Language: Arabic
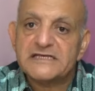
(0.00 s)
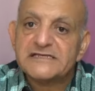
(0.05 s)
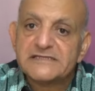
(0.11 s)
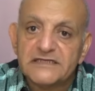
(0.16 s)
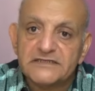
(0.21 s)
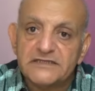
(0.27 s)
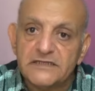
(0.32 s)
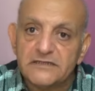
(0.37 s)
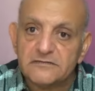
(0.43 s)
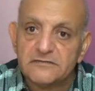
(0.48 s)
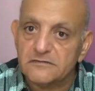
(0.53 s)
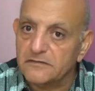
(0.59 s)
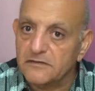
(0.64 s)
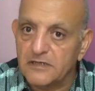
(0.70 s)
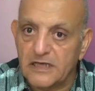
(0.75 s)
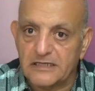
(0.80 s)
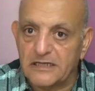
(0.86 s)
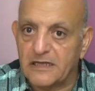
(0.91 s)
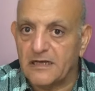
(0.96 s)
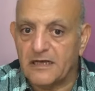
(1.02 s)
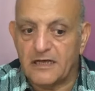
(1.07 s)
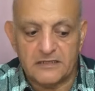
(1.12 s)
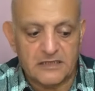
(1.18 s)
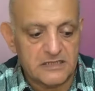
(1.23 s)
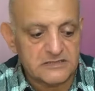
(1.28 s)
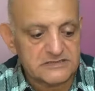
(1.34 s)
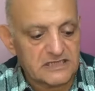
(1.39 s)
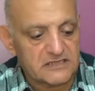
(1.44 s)
كتير انا
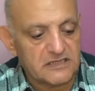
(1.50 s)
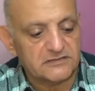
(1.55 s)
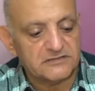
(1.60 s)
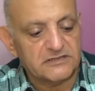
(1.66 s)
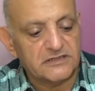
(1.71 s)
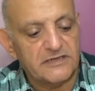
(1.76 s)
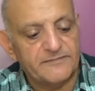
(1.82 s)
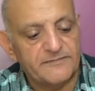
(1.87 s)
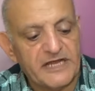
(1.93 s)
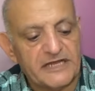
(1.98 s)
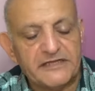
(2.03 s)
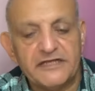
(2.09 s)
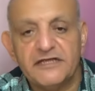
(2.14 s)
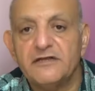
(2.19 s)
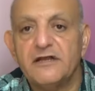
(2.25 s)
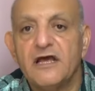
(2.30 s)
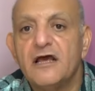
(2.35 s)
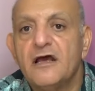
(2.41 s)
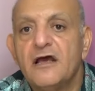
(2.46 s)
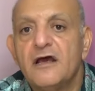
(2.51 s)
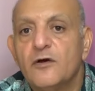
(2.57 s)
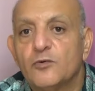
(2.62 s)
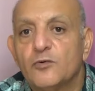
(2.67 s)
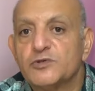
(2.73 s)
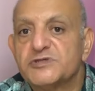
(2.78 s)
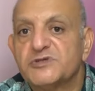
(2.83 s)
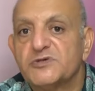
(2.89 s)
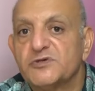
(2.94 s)
انا ذكرت لبنانيين
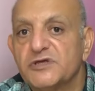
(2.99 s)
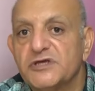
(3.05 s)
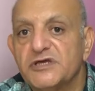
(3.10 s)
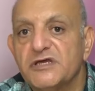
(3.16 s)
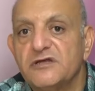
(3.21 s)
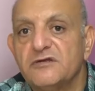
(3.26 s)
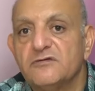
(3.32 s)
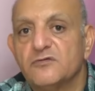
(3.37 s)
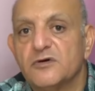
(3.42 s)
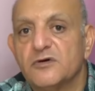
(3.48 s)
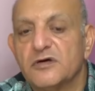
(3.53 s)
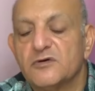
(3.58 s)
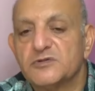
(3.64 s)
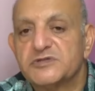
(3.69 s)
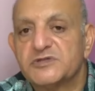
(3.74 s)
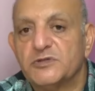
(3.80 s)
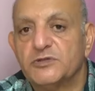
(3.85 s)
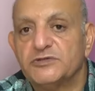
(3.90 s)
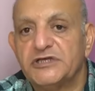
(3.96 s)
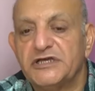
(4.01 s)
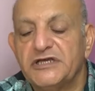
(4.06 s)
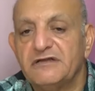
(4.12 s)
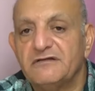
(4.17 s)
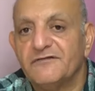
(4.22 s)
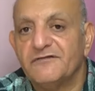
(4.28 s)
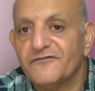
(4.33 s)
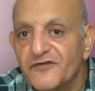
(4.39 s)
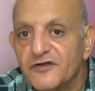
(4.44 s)
وسوريين وسعوديين
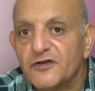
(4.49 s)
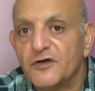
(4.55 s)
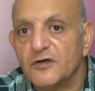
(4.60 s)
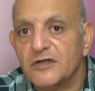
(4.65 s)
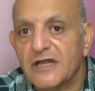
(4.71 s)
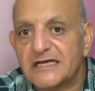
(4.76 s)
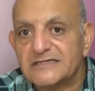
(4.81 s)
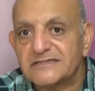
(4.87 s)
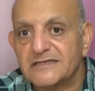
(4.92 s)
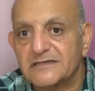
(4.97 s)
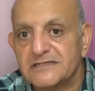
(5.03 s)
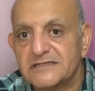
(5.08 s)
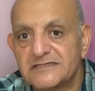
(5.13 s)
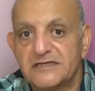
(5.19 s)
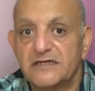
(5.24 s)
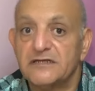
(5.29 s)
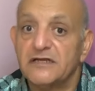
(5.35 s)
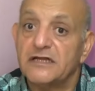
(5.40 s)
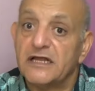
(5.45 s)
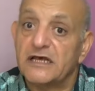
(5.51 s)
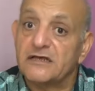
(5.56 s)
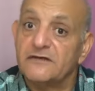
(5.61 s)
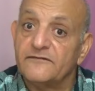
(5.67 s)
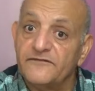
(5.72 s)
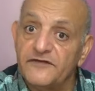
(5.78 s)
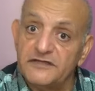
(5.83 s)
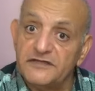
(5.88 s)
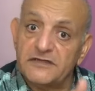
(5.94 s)
فرحوا الحسن نصر الله لكن
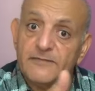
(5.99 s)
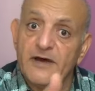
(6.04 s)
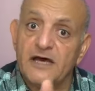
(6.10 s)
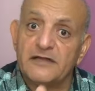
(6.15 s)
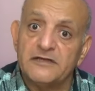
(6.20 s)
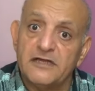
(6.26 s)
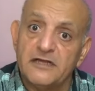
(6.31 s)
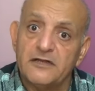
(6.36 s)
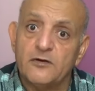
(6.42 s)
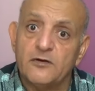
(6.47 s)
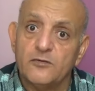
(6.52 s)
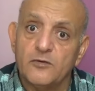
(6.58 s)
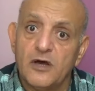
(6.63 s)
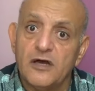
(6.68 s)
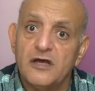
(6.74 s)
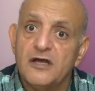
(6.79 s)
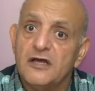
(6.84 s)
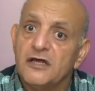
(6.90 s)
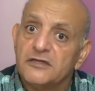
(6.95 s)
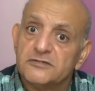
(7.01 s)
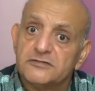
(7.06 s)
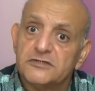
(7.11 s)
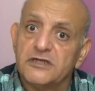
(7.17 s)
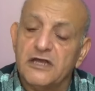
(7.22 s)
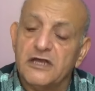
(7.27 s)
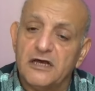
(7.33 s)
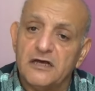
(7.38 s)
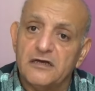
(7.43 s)
في طبعا اللي هو
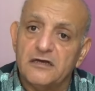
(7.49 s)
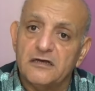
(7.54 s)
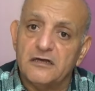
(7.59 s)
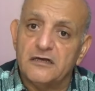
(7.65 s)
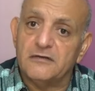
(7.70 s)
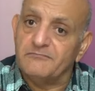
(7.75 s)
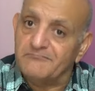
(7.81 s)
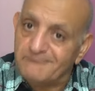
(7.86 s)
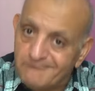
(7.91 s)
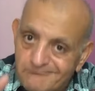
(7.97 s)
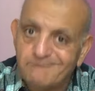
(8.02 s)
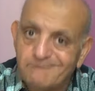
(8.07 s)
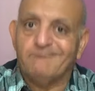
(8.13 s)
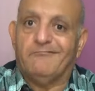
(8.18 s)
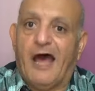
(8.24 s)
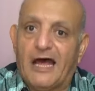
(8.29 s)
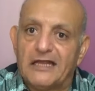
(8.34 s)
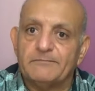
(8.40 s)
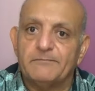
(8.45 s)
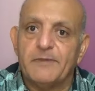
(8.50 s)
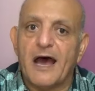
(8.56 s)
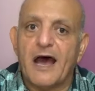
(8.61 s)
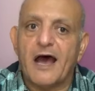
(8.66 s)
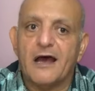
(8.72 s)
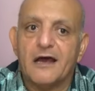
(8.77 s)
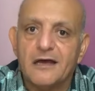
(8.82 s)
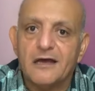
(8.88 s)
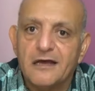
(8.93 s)
طلع
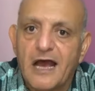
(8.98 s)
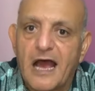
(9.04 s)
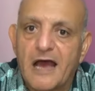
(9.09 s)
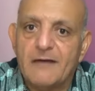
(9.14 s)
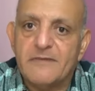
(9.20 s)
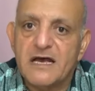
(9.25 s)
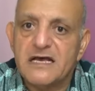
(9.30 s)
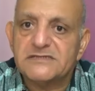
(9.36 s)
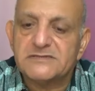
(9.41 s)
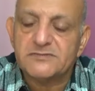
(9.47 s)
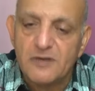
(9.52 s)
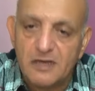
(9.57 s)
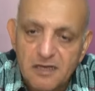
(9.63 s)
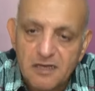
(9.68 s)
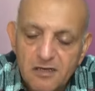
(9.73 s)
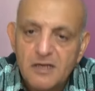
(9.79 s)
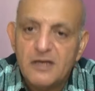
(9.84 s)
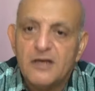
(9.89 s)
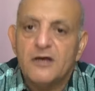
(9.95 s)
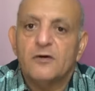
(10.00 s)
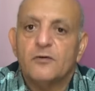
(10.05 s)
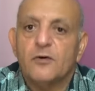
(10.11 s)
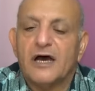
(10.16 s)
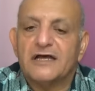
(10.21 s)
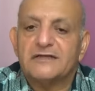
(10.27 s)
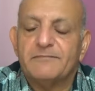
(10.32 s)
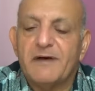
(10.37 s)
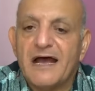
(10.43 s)
اتباع حماس
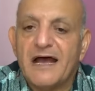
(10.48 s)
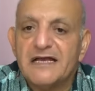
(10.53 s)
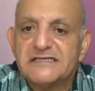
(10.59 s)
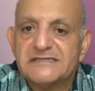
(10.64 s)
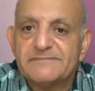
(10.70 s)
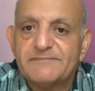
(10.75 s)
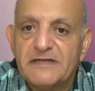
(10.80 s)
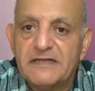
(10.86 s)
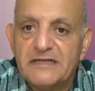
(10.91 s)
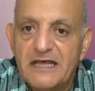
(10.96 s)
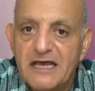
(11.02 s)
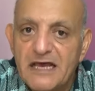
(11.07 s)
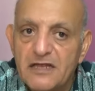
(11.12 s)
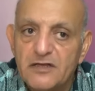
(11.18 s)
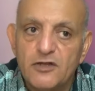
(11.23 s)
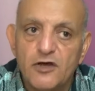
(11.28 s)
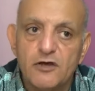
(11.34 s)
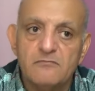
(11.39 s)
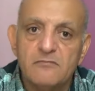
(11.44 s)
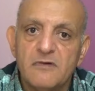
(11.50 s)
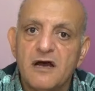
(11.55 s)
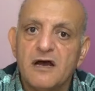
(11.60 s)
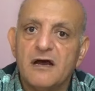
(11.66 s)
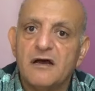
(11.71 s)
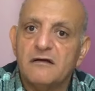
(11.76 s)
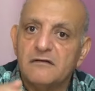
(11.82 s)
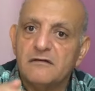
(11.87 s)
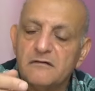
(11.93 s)
واتباع حزب الله اللي
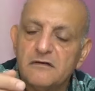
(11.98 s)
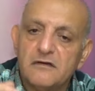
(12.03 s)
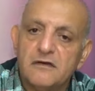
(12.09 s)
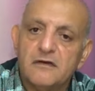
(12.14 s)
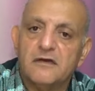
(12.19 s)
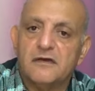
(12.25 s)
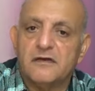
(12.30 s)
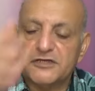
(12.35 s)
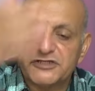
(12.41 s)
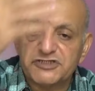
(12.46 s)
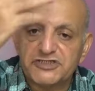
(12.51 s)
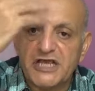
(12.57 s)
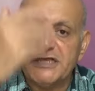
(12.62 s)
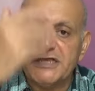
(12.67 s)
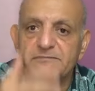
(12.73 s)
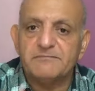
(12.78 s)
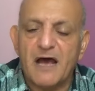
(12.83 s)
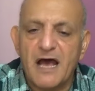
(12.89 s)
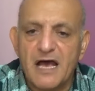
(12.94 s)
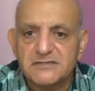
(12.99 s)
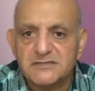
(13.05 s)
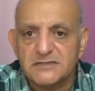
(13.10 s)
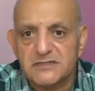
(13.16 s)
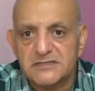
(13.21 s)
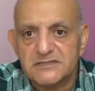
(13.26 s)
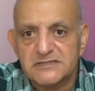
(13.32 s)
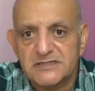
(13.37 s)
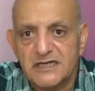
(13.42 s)
هم الشهيد بقى حسن
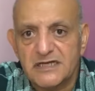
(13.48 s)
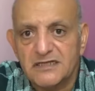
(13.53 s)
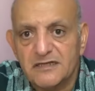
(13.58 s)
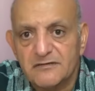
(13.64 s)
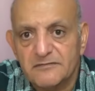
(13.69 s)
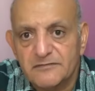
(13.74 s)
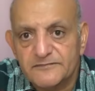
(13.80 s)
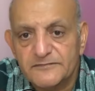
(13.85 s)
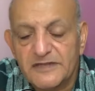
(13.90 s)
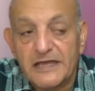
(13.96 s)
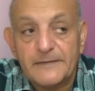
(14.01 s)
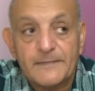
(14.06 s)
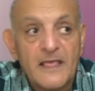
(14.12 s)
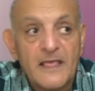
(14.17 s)
نصر الله طيب